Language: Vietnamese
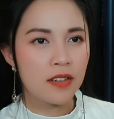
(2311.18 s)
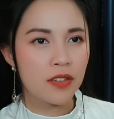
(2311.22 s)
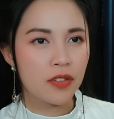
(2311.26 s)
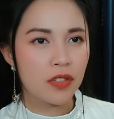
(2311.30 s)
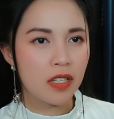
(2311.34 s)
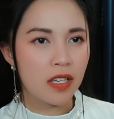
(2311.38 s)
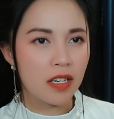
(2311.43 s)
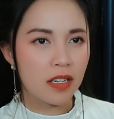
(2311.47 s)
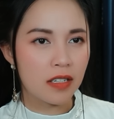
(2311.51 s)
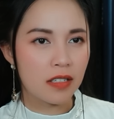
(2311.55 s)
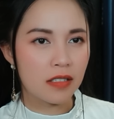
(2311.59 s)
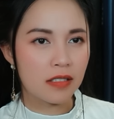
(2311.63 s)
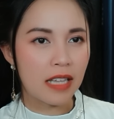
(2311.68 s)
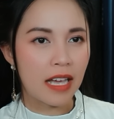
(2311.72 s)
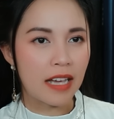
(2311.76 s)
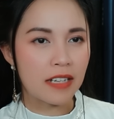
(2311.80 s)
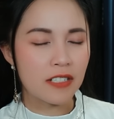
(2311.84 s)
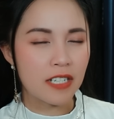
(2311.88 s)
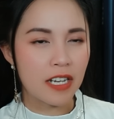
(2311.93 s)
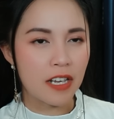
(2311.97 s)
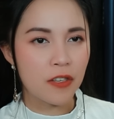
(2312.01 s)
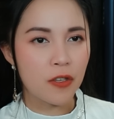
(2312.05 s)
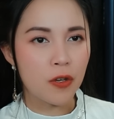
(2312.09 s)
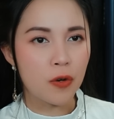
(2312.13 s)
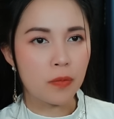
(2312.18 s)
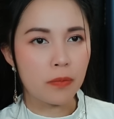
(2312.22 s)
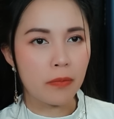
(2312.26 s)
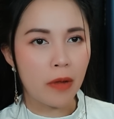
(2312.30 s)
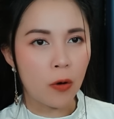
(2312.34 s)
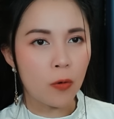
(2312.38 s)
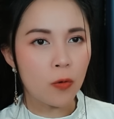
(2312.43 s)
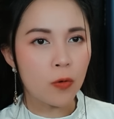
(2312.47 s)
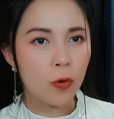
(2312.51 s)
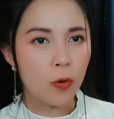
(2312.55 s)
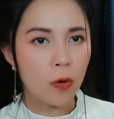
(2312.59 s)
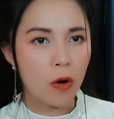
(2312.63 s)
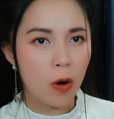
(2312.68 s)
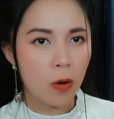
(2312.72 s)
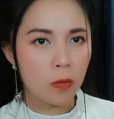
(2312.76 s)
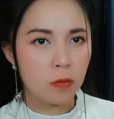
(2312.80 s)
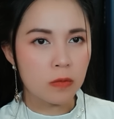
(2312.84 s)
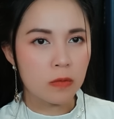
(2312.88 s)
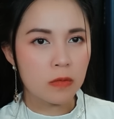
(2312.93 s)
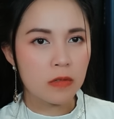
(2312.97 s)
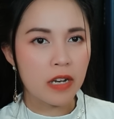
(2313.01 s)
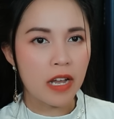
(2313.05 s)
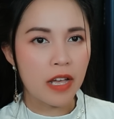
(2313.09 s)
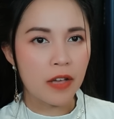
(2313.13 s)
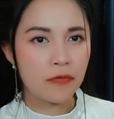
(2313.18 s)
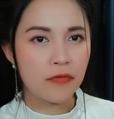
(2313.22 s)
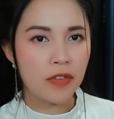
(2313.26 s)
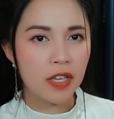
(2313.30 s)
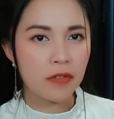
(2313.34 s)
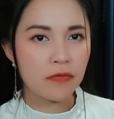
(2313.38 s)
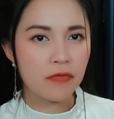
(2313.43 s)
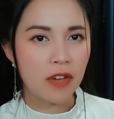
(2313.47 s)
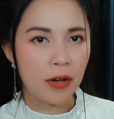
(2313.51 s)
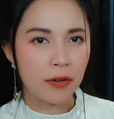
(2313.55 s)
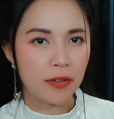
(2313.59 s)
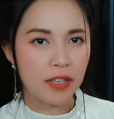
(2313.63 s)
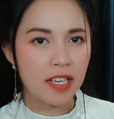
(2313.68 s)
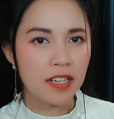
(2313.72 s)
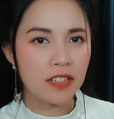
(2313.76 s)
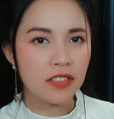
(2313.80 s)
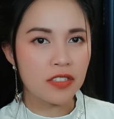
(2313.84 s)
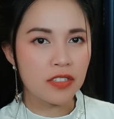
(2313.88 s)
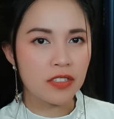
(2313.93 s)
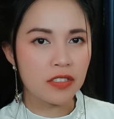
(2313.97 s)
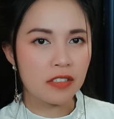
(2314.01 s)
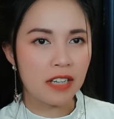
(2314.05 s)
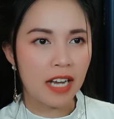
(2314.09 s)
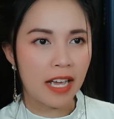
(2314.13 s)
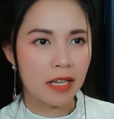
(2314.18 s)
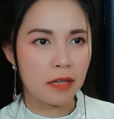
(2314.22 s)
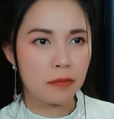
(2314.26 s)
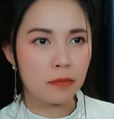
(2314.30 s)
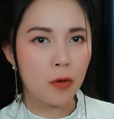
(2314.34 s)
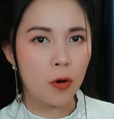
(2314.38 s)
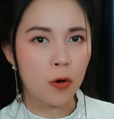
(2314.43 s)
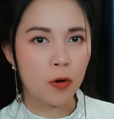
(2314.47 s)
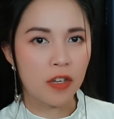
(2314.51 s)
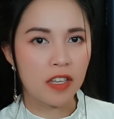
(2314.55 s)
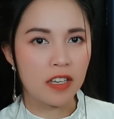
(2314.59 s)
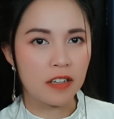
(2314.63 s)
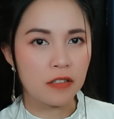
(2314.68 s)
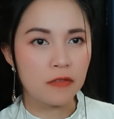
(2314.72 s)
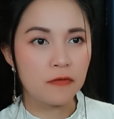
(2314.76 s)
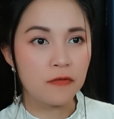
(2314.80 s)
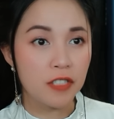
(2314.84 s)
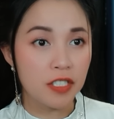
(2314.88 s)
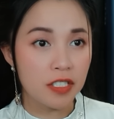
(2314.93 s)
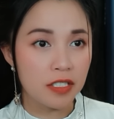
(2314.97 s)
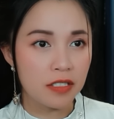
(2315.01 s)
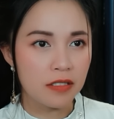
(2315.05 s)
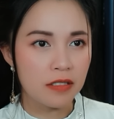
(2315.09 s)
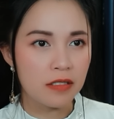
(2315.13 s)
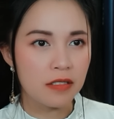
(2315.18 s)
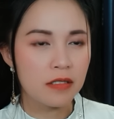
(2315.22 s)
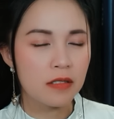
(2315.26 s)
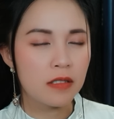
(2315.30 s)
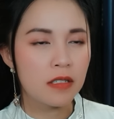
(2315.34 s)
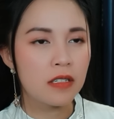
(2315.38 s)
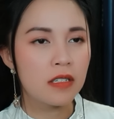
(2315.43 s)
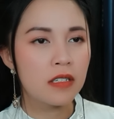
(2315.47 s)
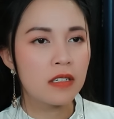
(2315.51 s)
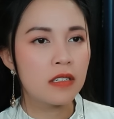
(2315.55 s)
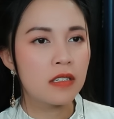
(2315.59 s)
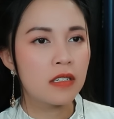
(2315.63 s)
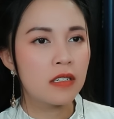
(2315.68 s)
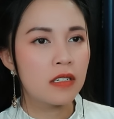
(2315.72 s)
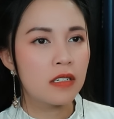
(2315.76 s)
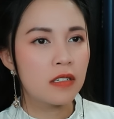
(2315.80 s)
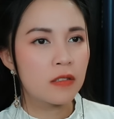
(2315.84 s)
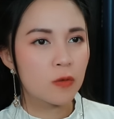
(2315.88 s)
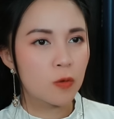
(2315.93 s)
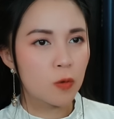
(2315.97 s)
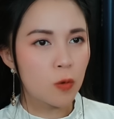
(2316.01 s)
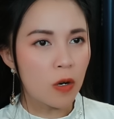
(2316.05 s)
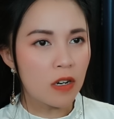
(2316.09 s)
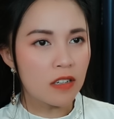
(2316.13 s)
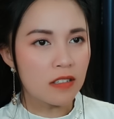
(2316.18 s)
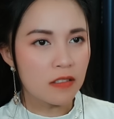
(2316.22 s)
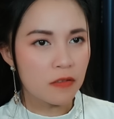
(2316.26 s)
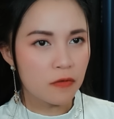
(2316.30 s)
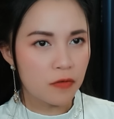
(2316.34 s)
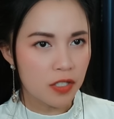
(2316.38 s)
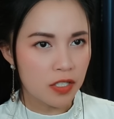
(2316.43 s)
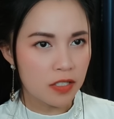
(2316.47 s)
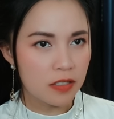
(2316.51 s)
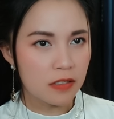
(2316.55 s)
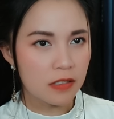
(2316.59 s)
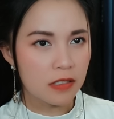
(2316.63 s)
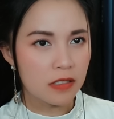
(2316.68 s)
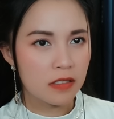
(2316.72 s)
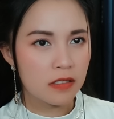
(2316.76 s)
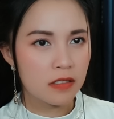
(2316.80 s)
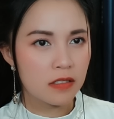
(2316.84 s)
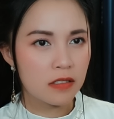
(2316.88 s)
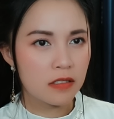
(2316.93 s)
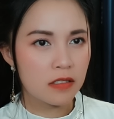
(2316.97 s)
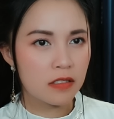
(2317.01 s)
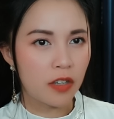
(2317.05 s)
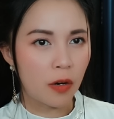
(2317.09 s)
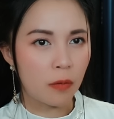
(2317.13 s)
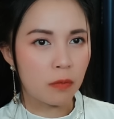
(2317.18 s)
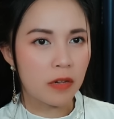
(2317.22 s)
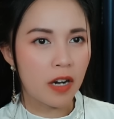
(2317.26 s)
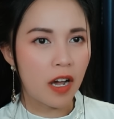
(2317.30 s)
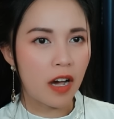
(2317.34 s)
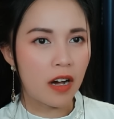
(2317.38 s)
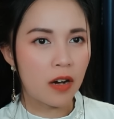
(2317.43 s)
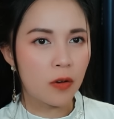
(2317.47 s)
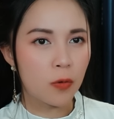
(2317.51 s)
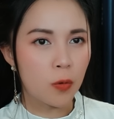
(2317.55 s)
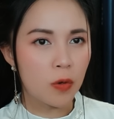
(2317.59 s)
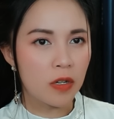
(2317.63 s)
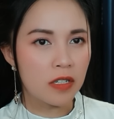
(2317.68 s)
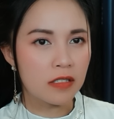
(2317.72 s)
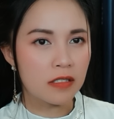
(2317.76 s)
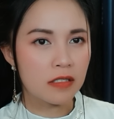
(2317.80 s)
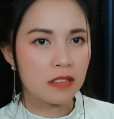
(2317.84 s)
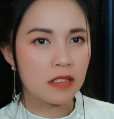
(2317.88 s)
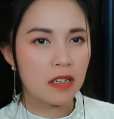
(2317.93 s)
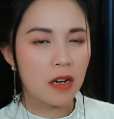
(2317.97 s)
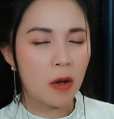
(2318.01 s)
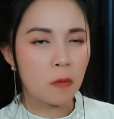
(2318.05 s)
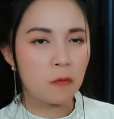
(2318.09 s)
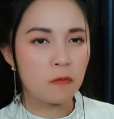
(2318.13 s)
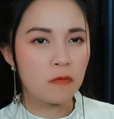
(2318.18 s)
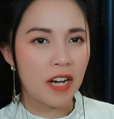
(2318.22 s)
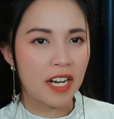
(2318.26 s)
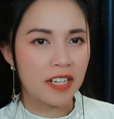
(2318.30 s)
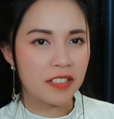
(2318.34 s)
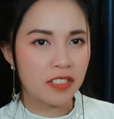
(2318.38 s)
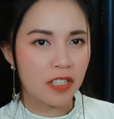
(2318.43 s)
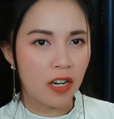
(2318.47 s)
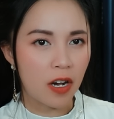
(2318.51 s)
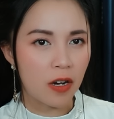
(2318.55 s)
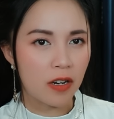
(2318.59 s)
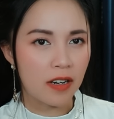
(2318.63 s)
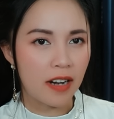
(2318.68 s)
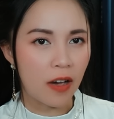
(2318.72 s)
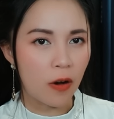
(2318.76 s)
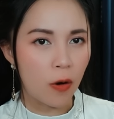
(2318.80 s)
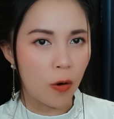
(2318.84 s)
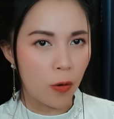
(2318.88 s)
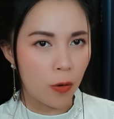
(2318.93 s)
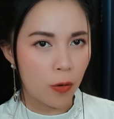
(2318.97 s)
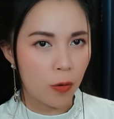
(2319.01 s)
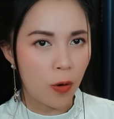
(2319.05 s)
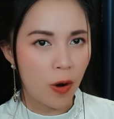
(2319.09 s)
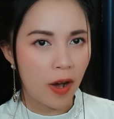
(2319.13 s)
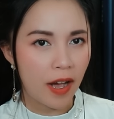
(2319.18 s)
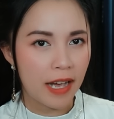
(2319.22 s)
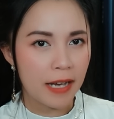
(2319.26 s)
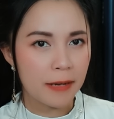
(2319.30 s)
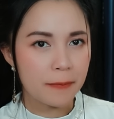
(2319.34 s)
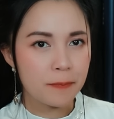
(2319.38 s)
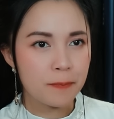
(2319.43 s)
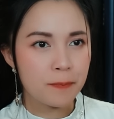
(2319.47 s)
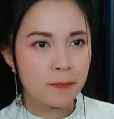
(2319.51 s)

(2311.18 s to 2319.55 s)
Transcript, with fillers: Giờ ta sẽ dùng máu của ông để viết vào chiếc rương này một chữ vương. Quân vương, trong đó quân đóng vai trò là ổ khóa.